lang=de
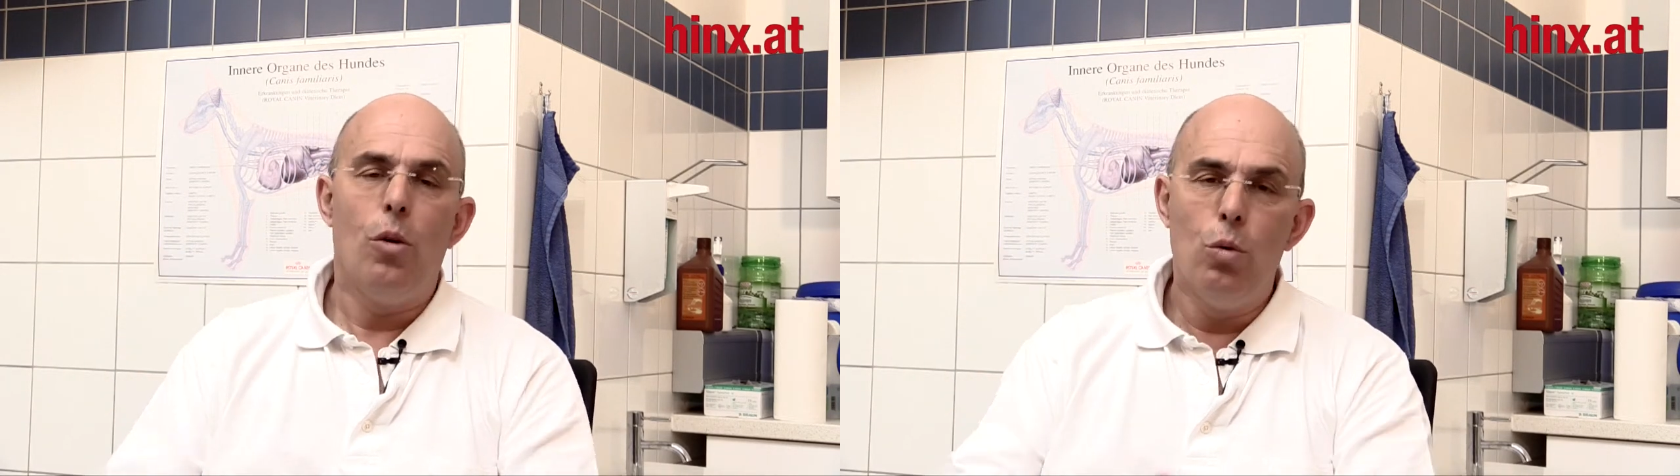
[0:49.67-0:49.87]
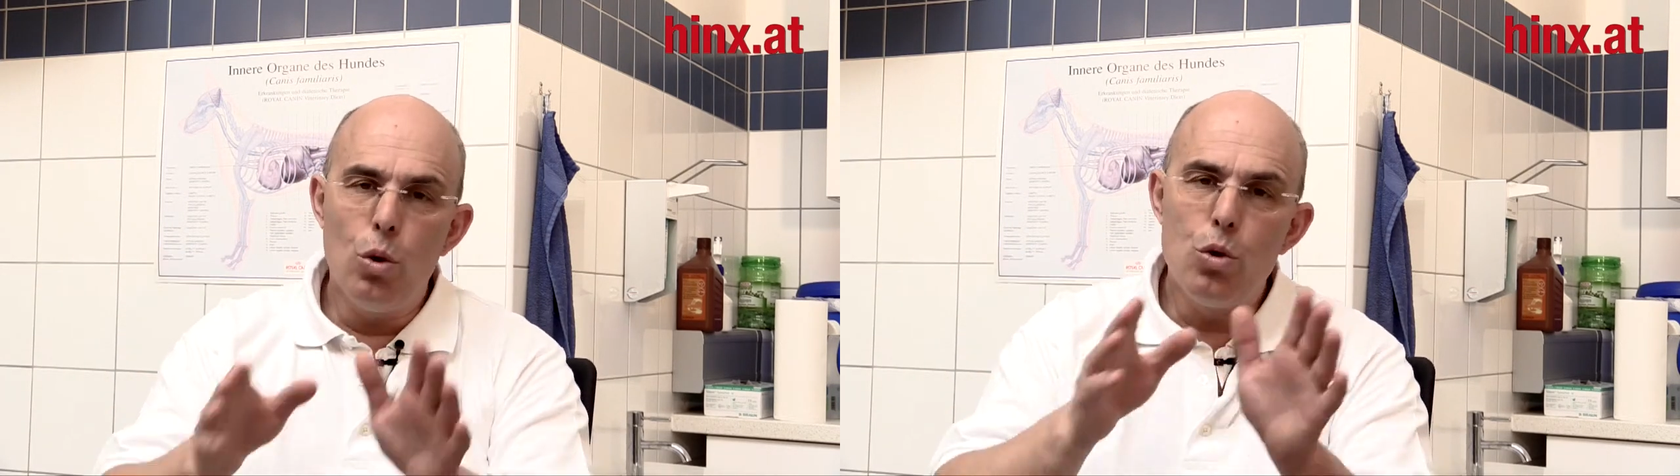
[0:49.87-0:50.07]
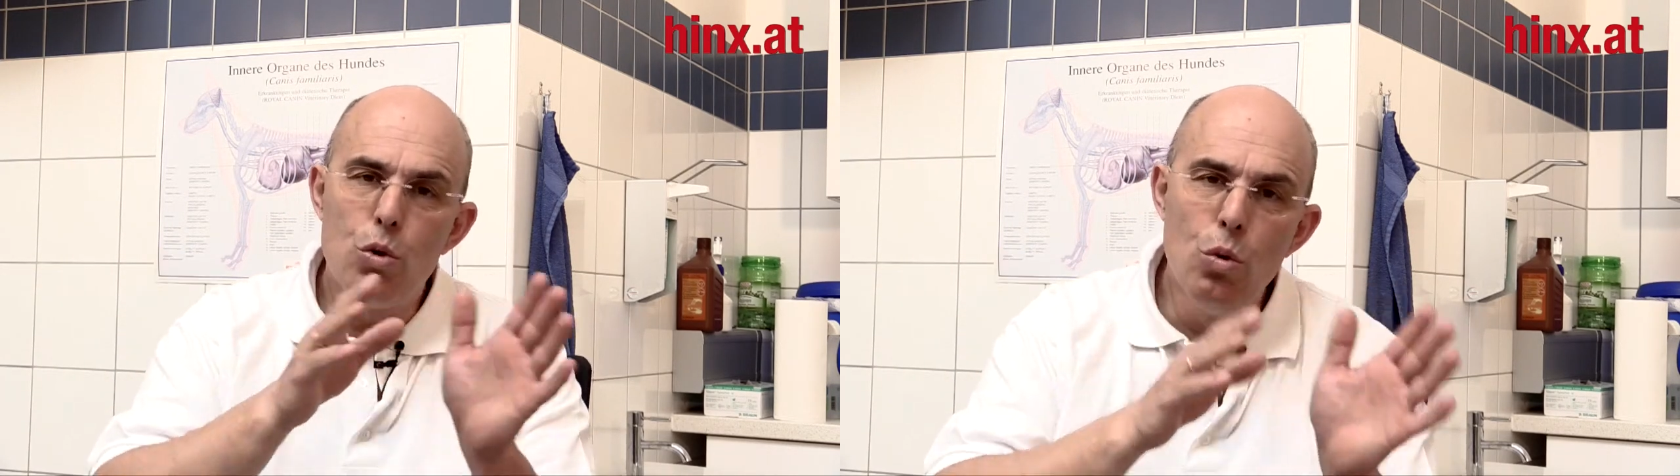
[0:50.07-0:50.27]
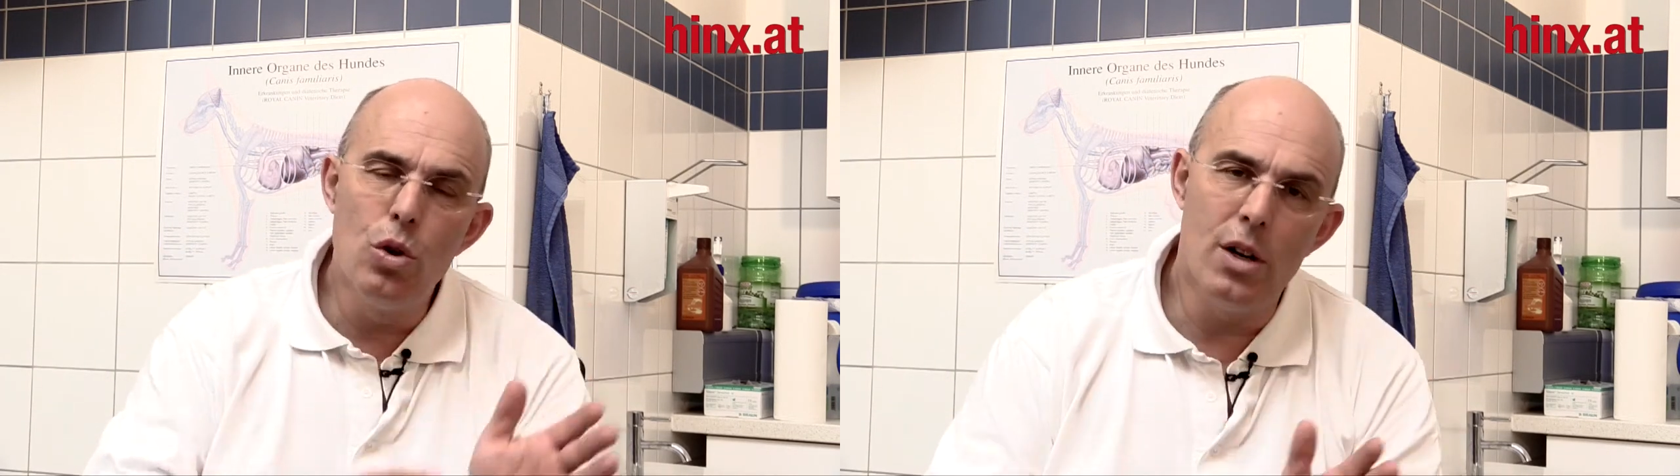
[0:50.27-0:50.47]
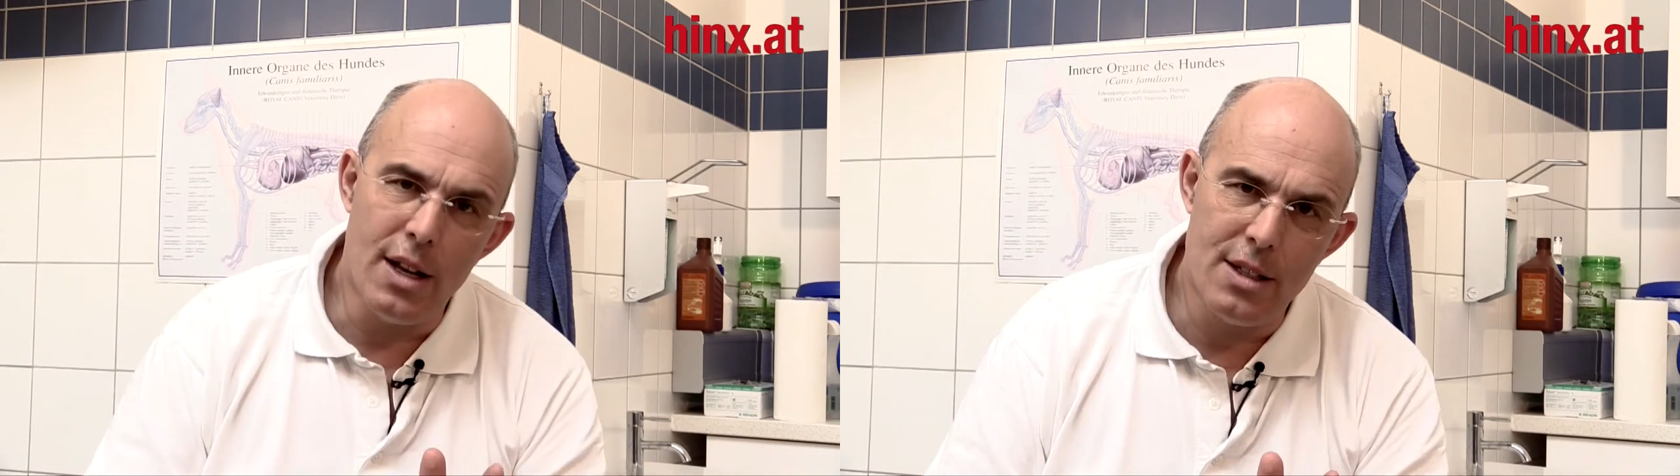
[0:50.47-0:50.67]

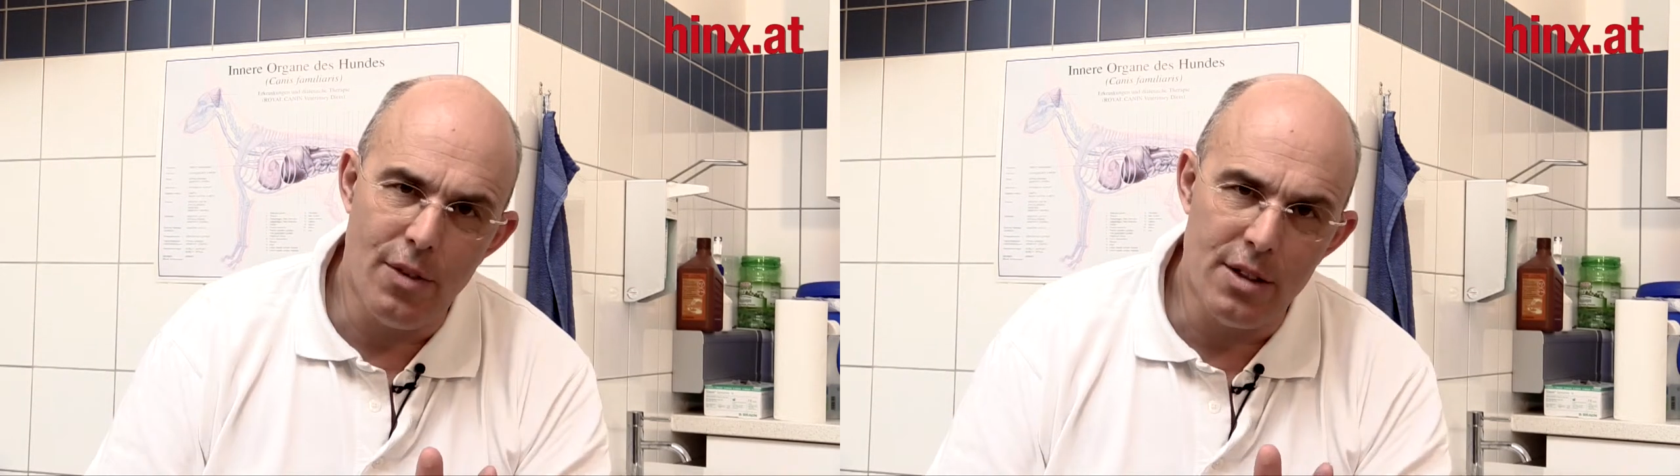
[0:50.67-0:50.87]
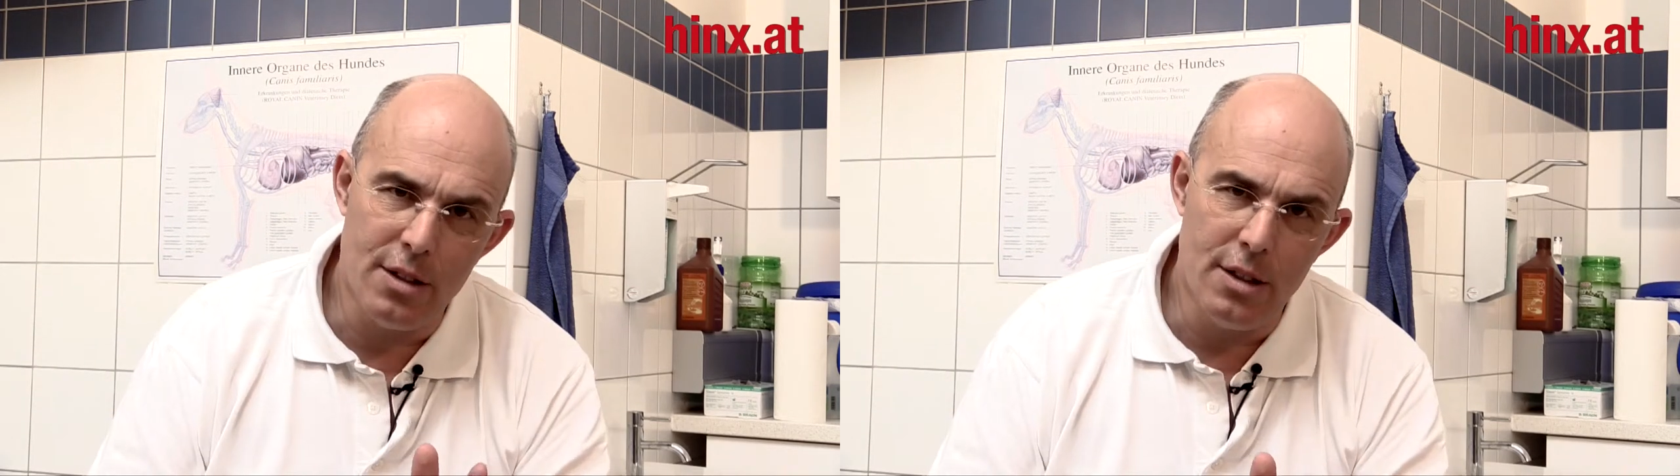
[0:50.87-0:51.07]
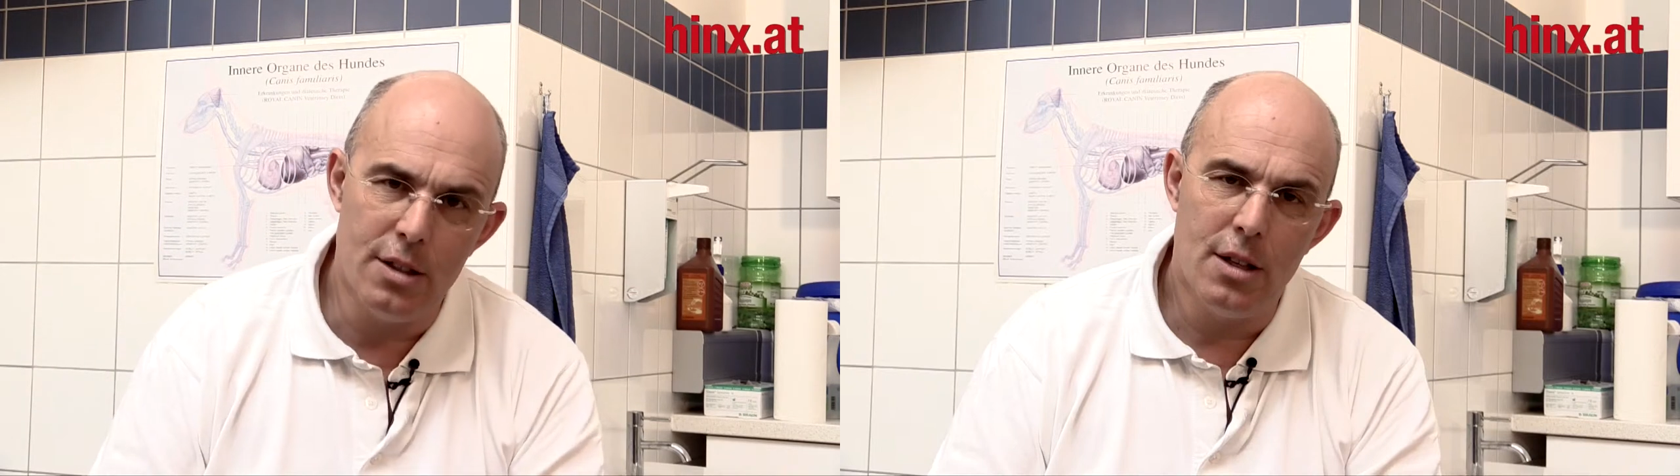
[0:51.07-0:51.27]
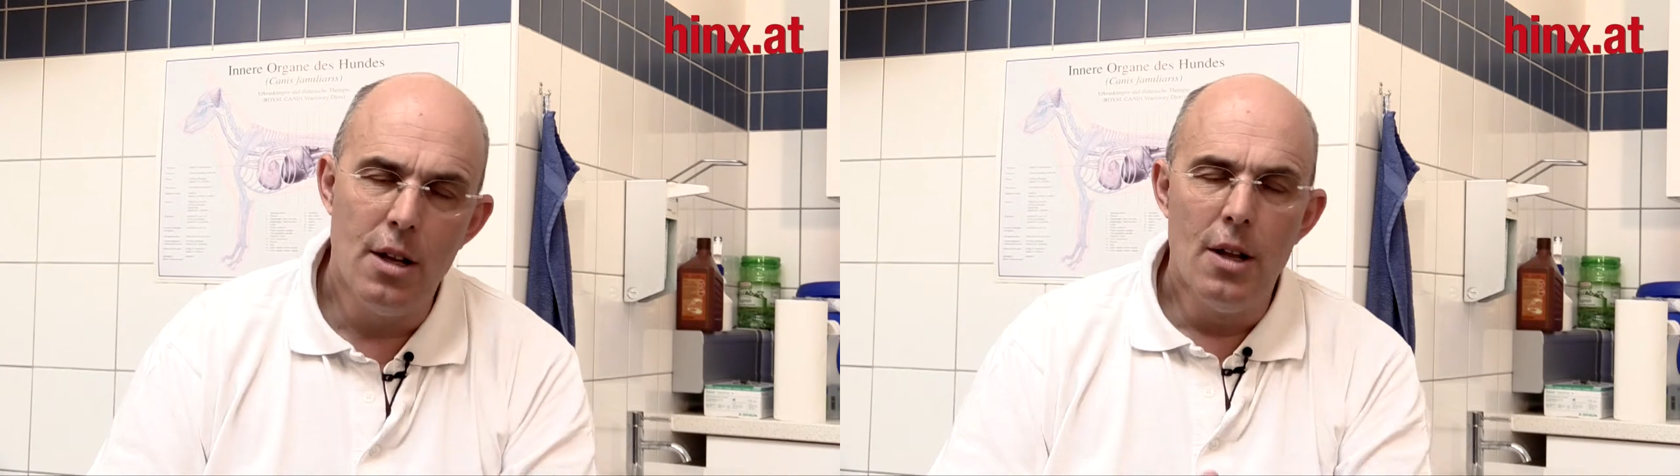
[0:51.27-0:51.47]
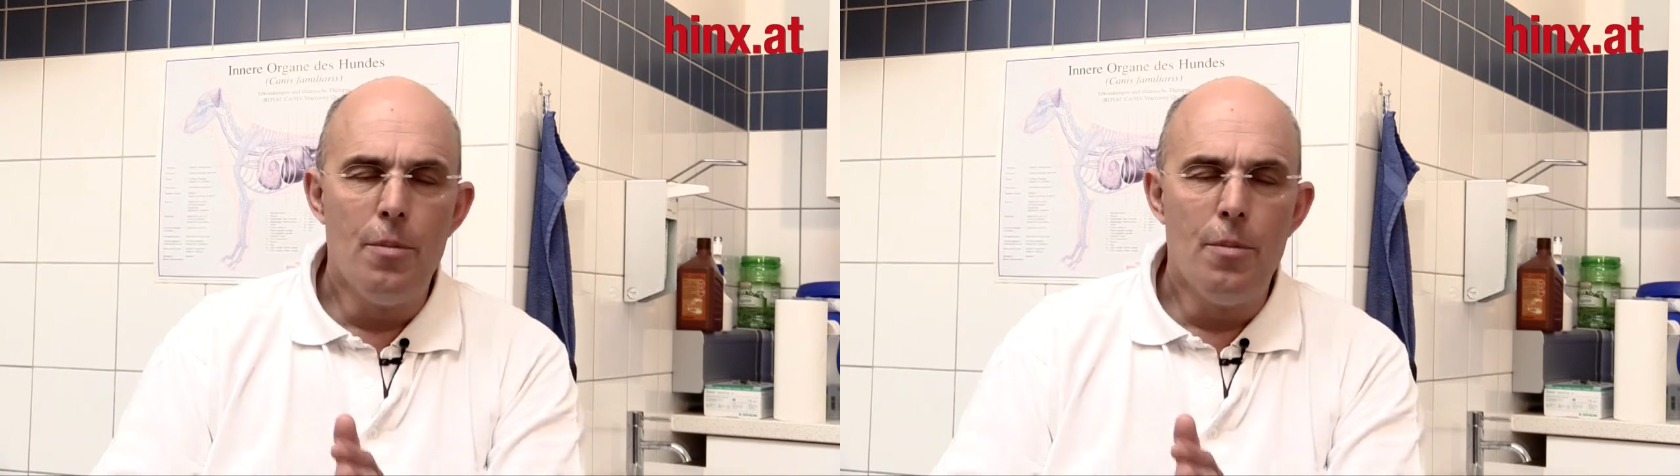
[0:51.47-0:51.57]
untersuchen lassen, was es ist.